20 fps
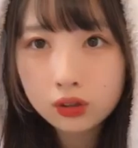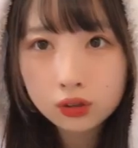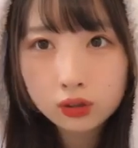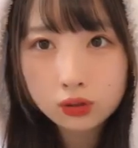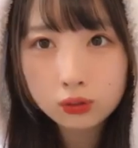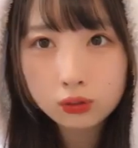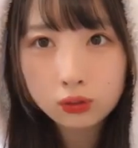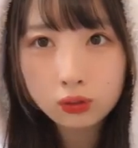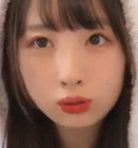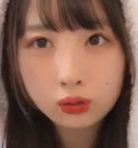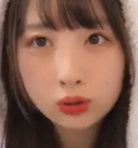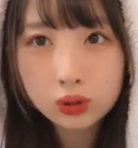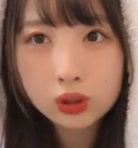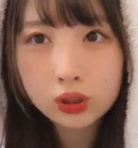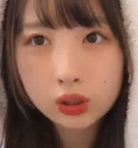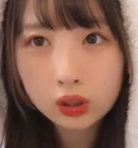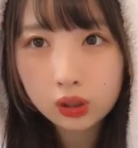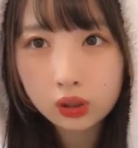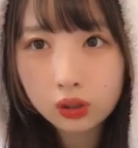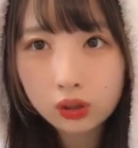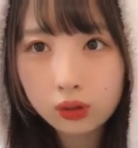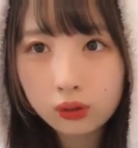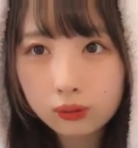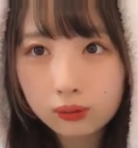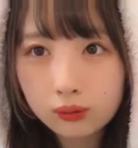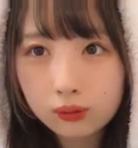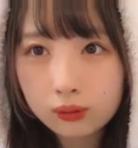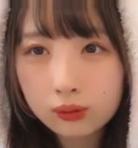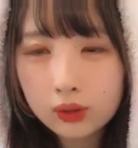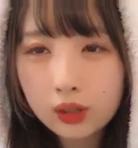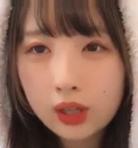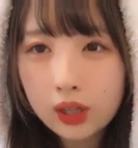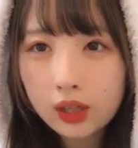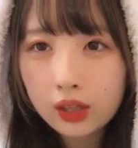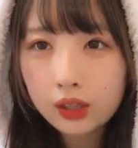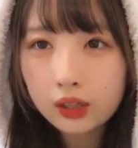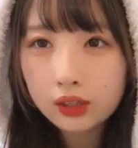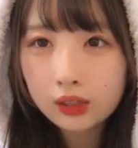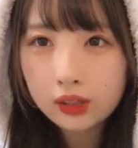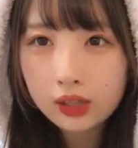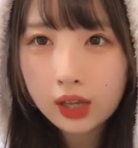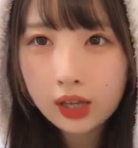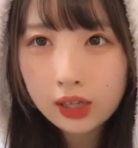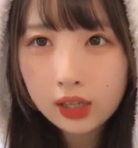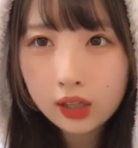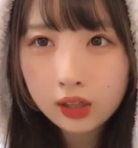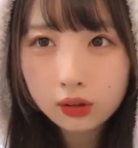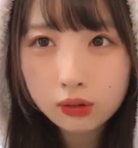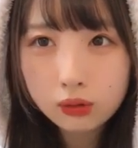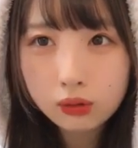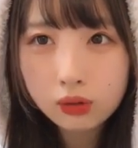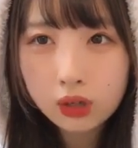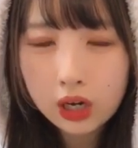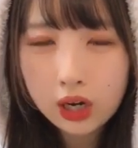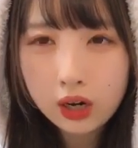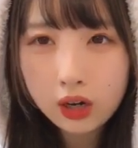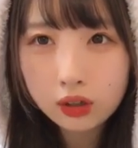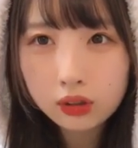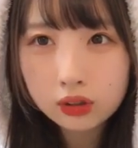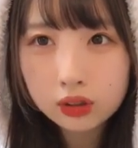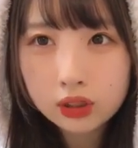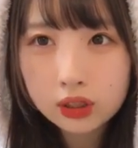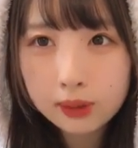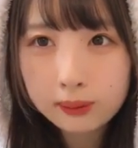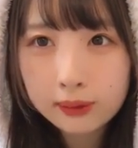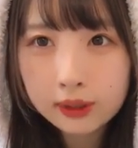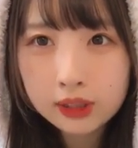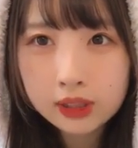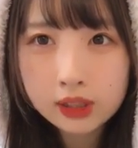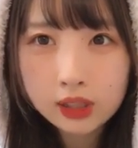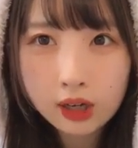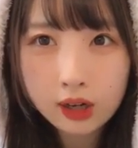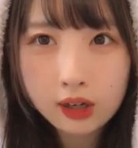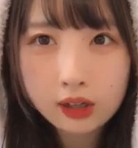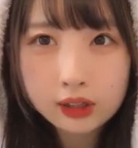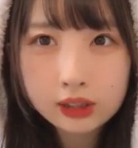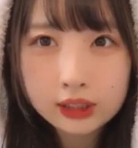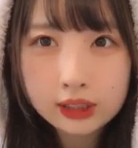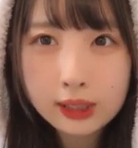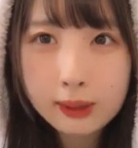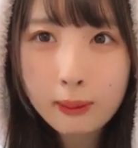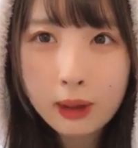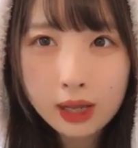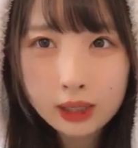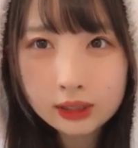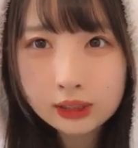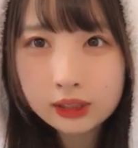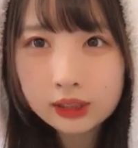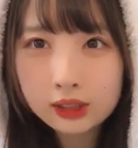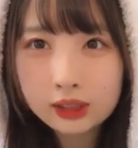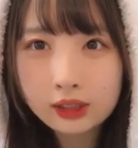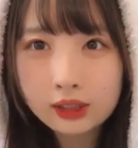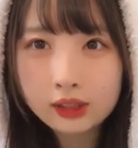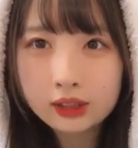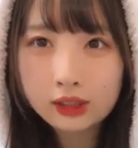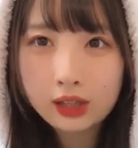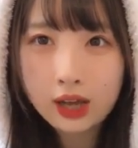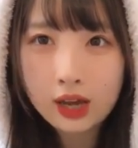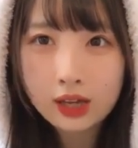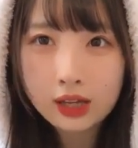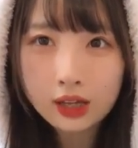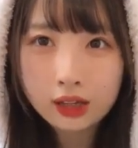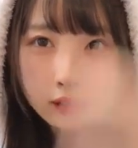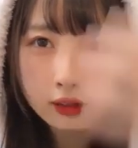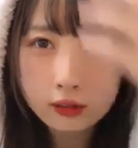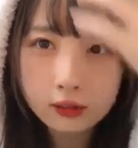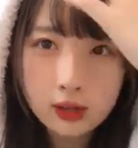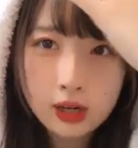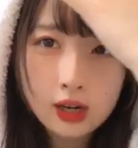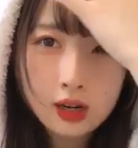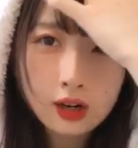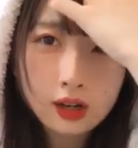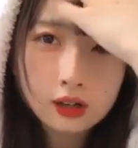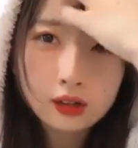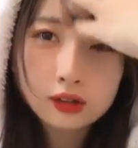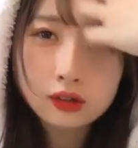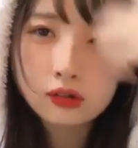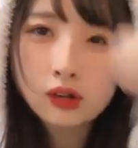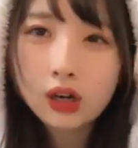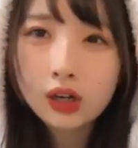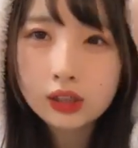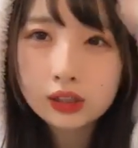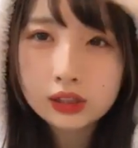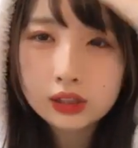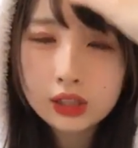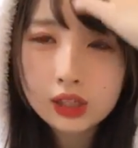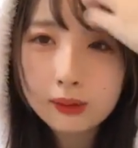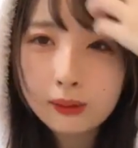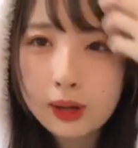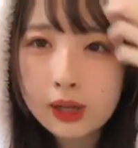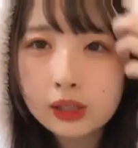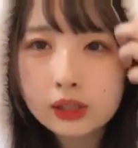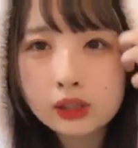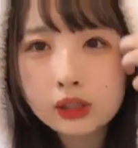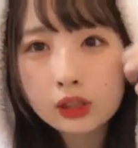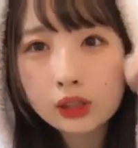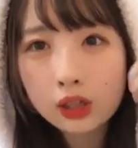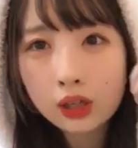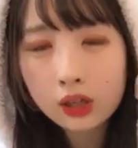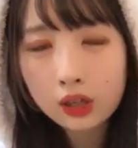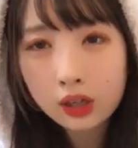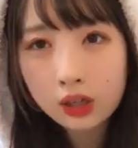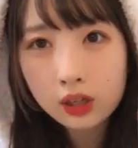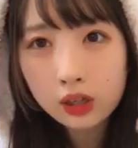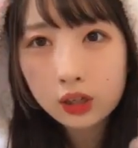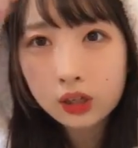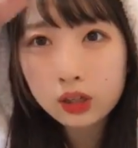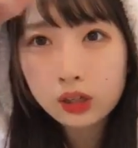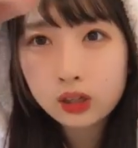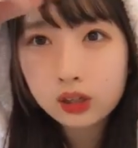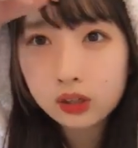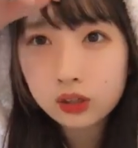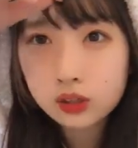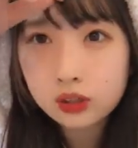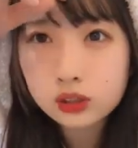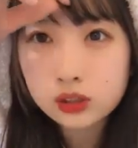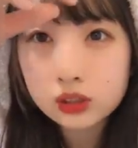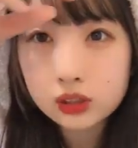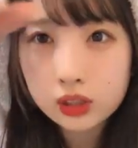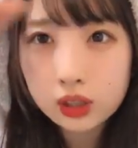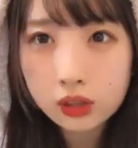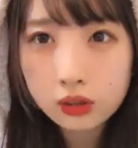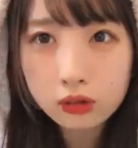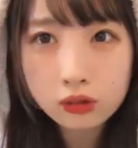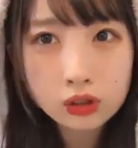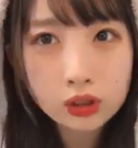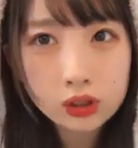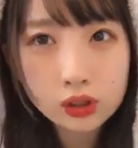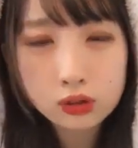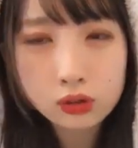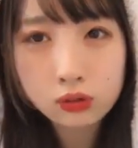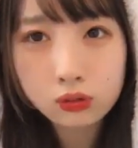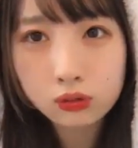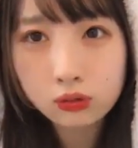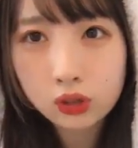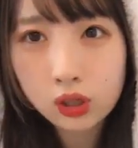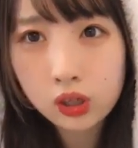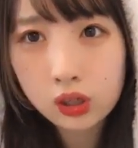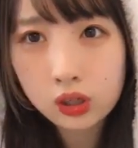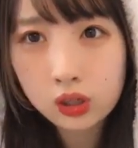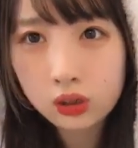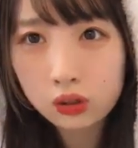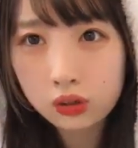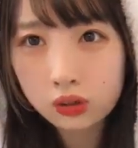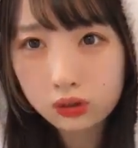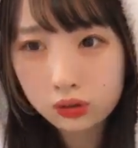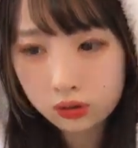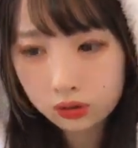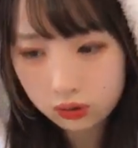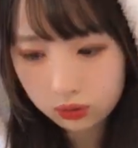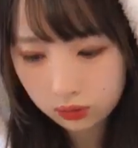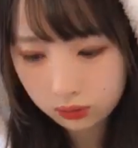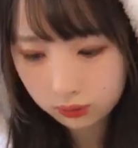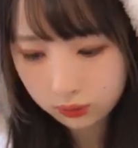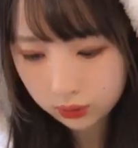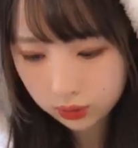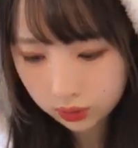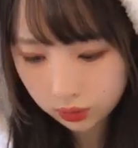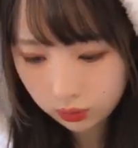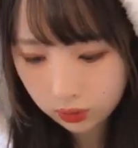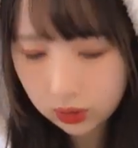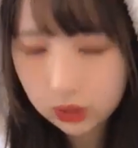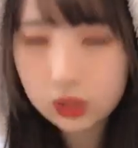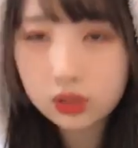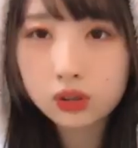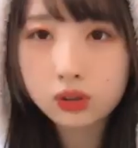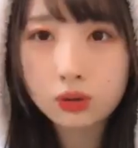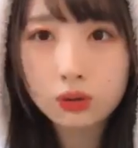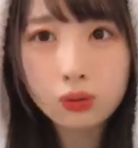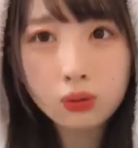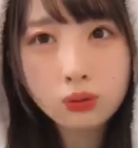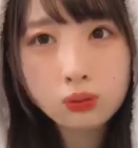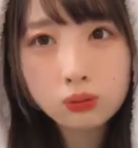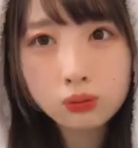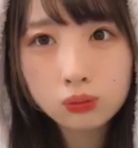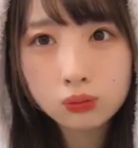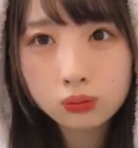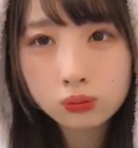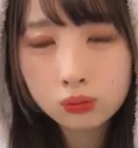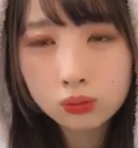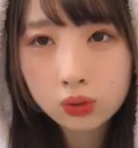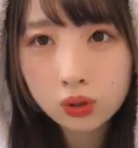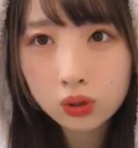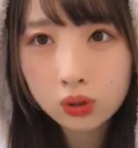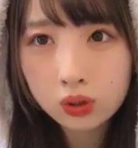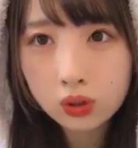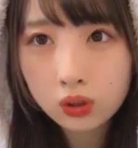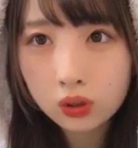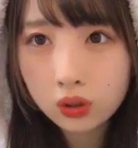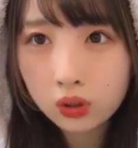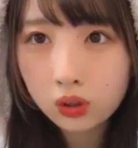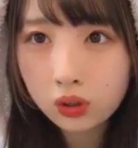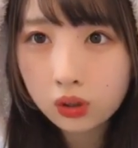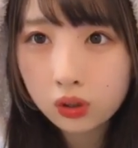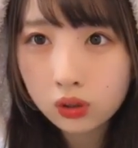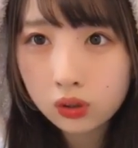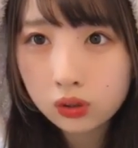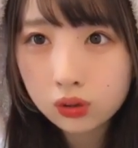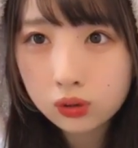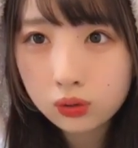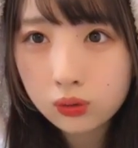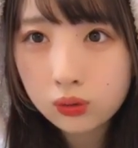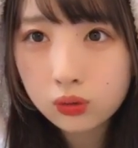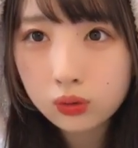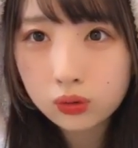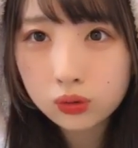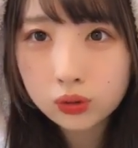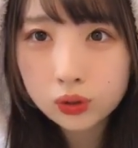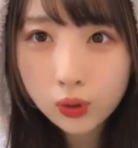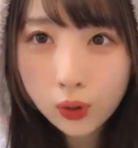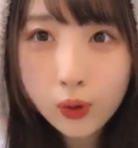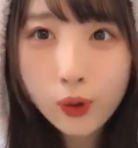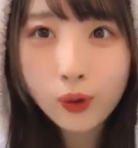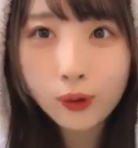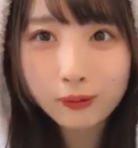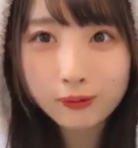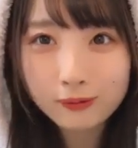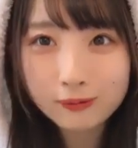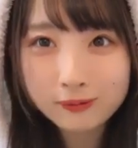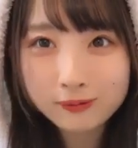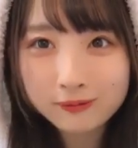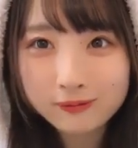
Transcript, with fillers: すごい美味しかったナイアンと連絡してますかしてますナイアンと連絡はしてますしてるんですよナイアン面白いですよそうそう